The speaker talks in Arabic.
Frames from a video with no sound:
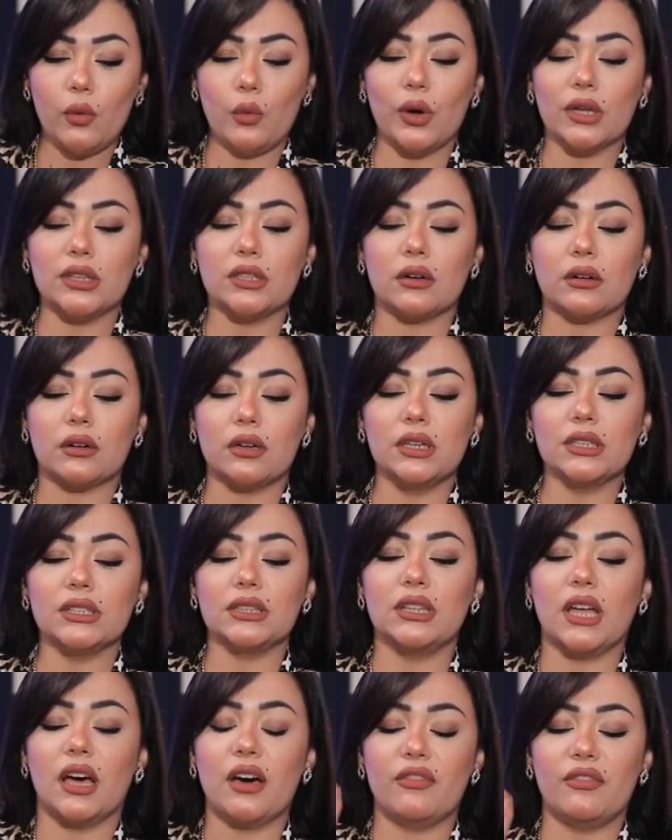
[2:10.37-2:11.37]
ونقاط
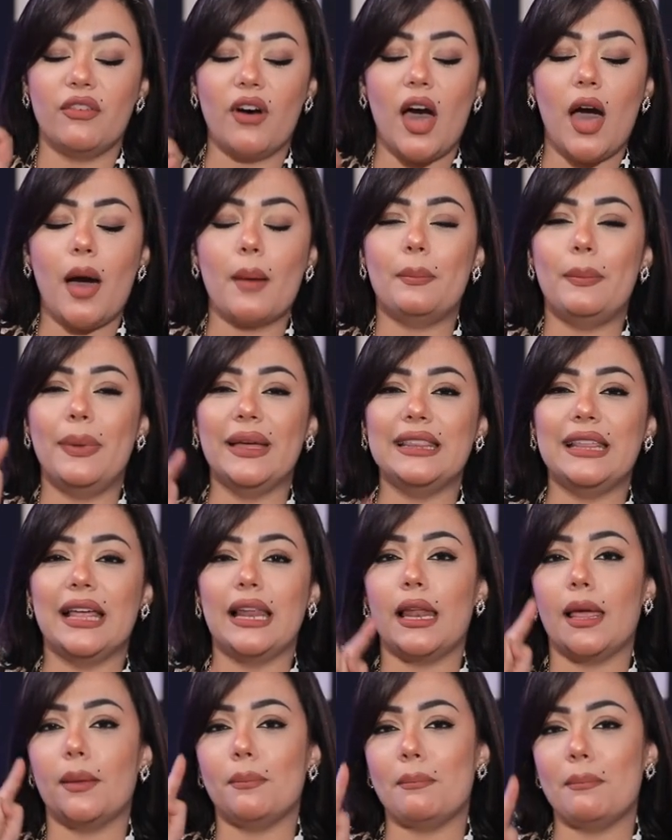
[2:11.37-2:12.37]
ضعفها
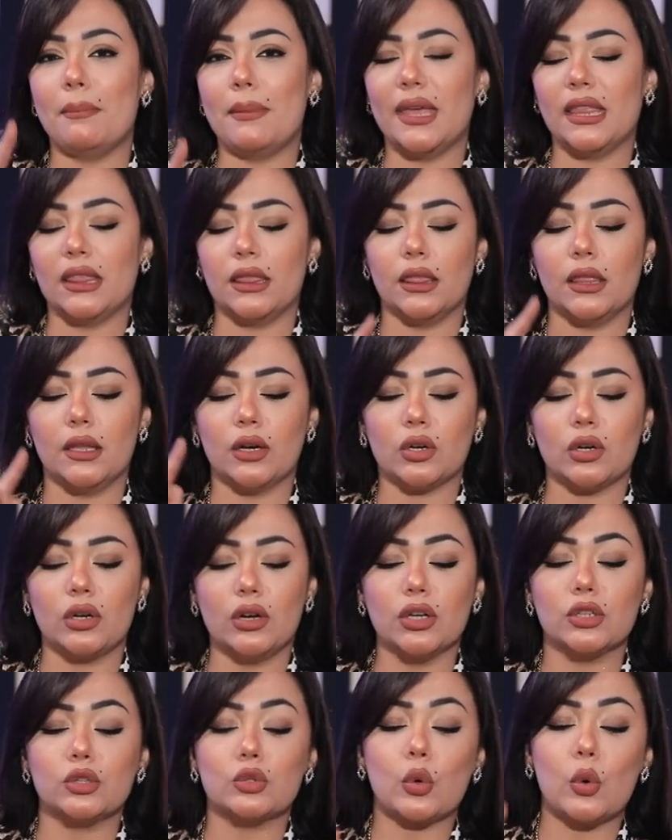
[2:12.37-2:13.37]
بدلا من نقاط